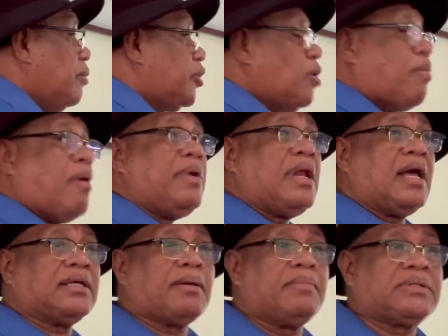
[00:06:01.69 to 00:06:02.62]
Coba bilang
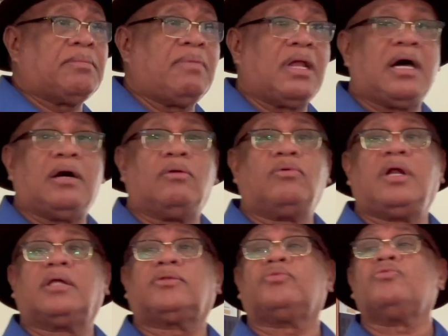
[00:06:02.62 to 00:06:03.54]
sama sebelah,
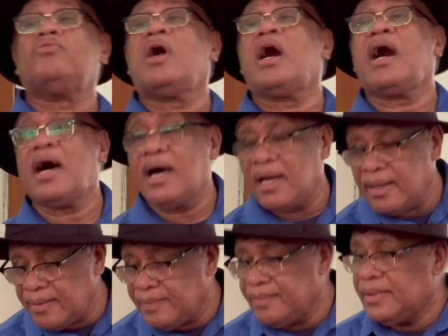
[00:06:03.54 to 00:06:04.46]
udah tua,
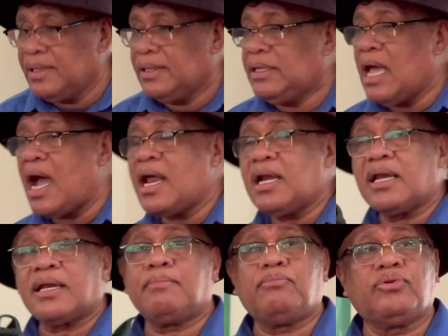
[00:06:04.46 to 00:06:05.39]
jangan
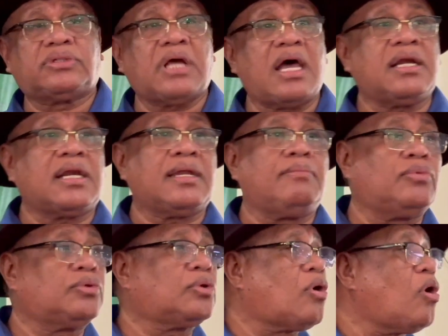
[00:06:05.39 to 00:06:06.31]
rebutan
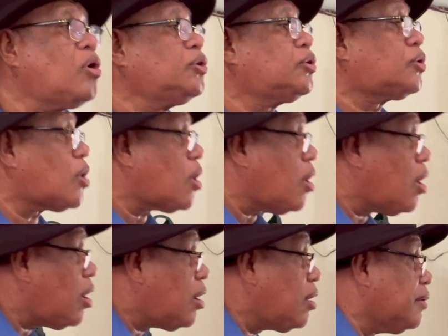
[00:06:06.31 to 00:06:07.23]
remote
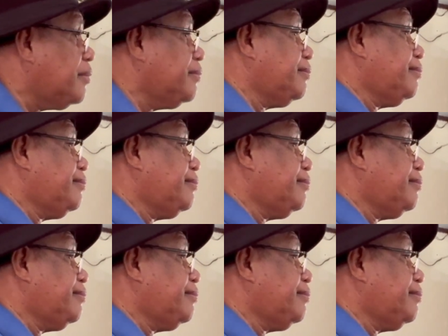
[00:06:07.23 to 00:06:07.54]
control.